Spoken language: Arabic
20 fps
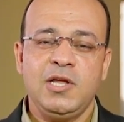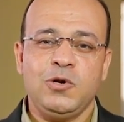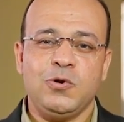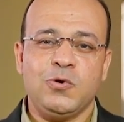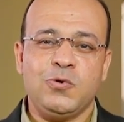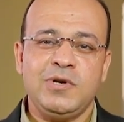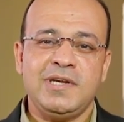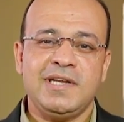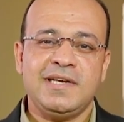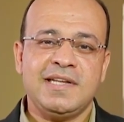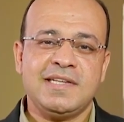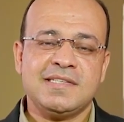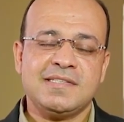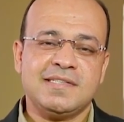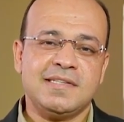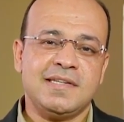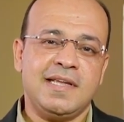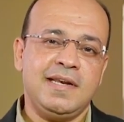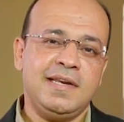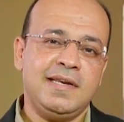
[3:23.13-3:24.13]
لكل
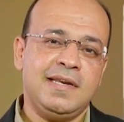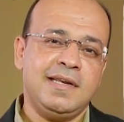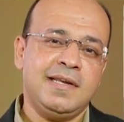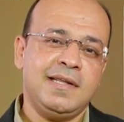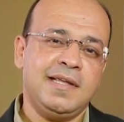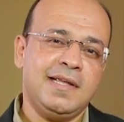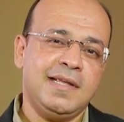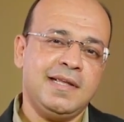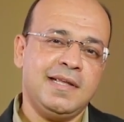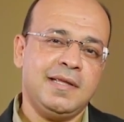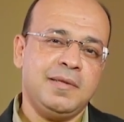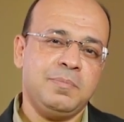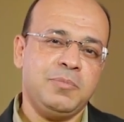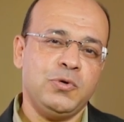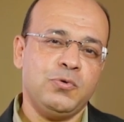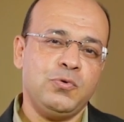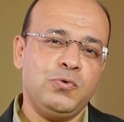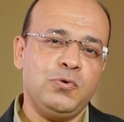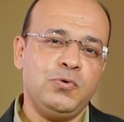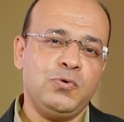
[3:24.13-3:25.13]
الناس اللي
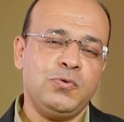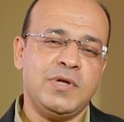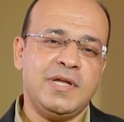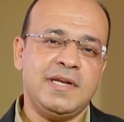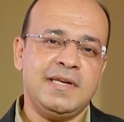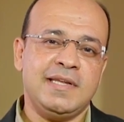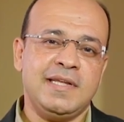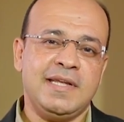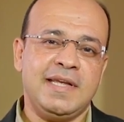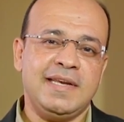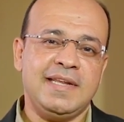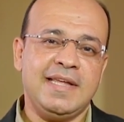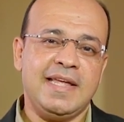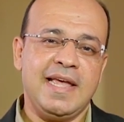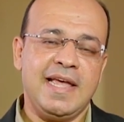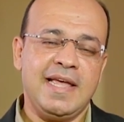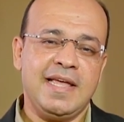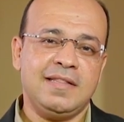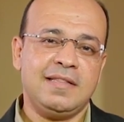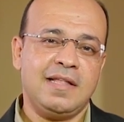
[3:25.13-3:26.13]
بيقولوا ان
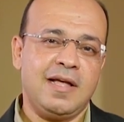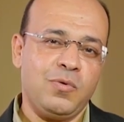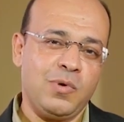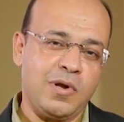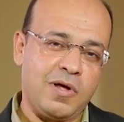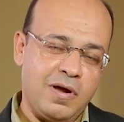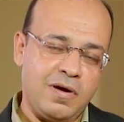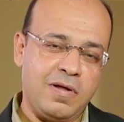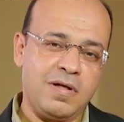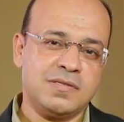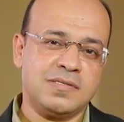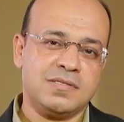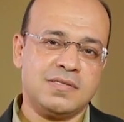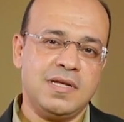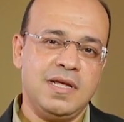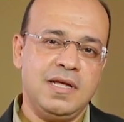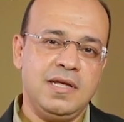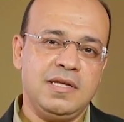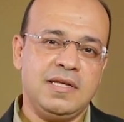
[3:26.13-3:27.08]
الجهاد او الخلاص